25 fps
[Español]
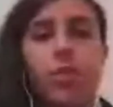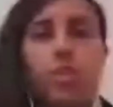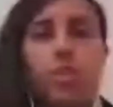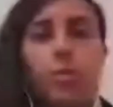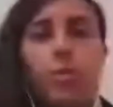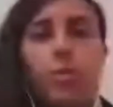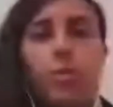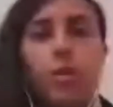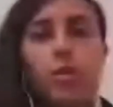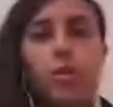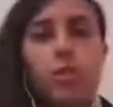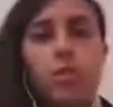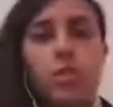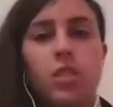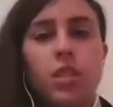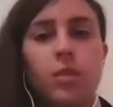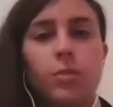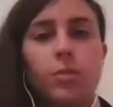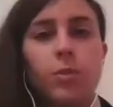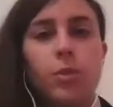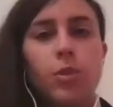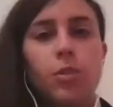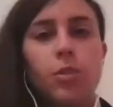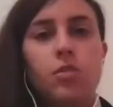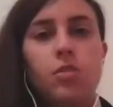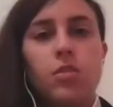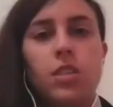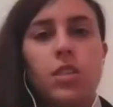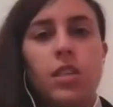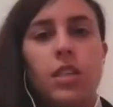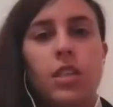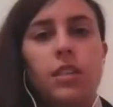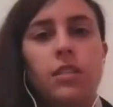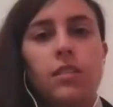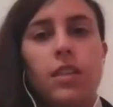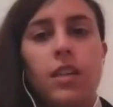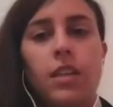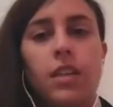me llevo conceptos
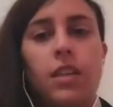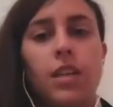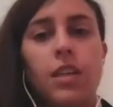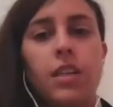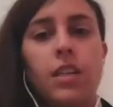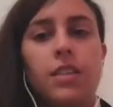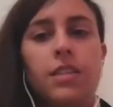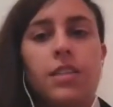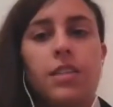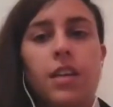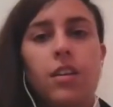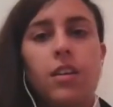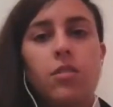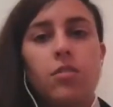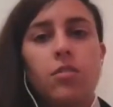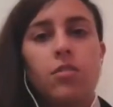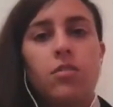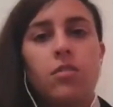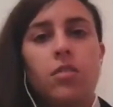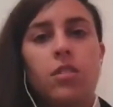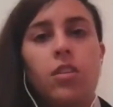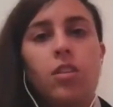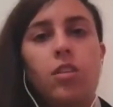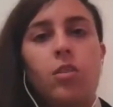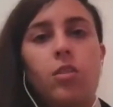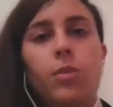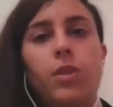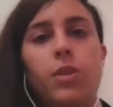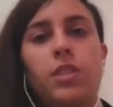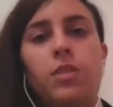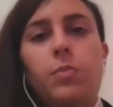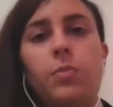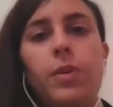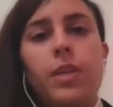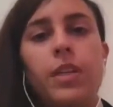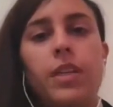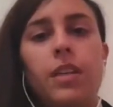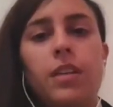internalizados y como
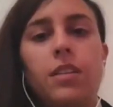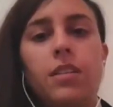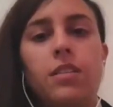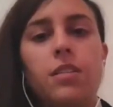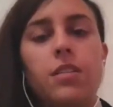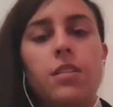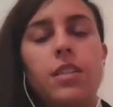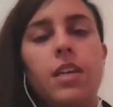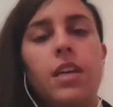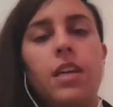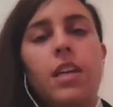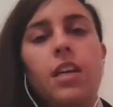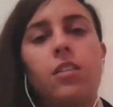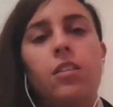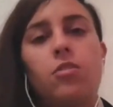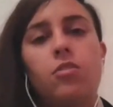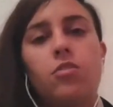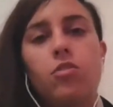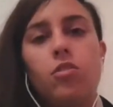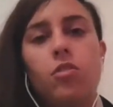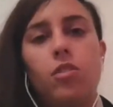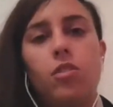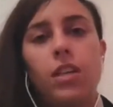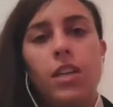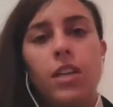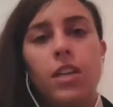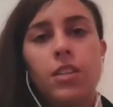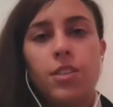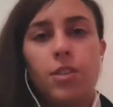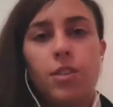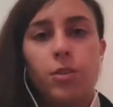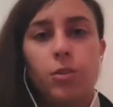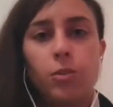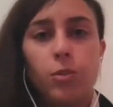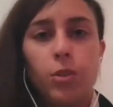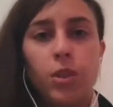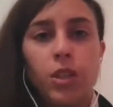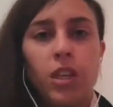experiencia la
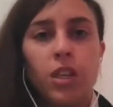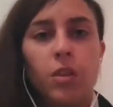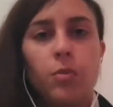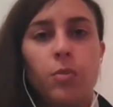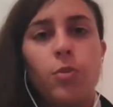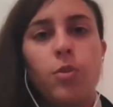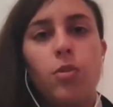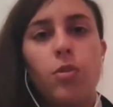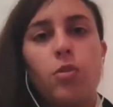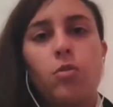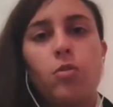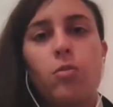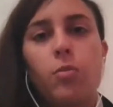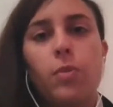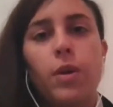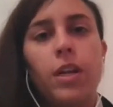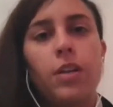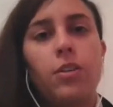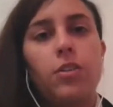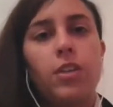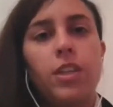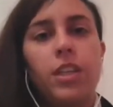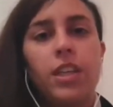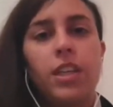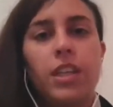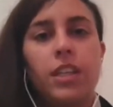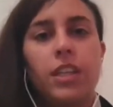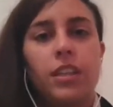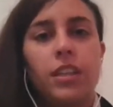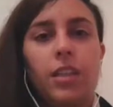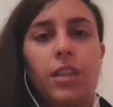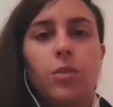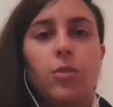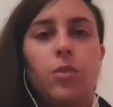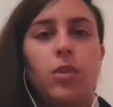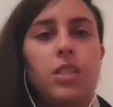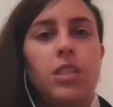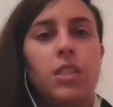consolidación de un equipo humano y
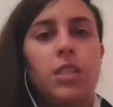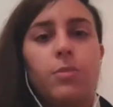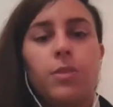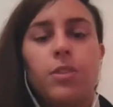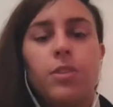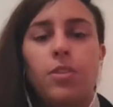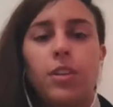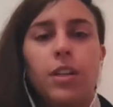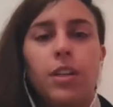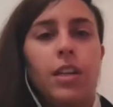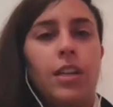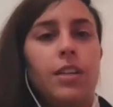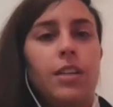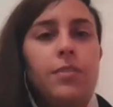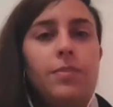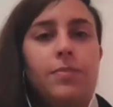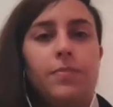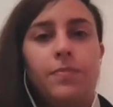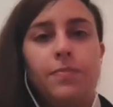directivo excepcional.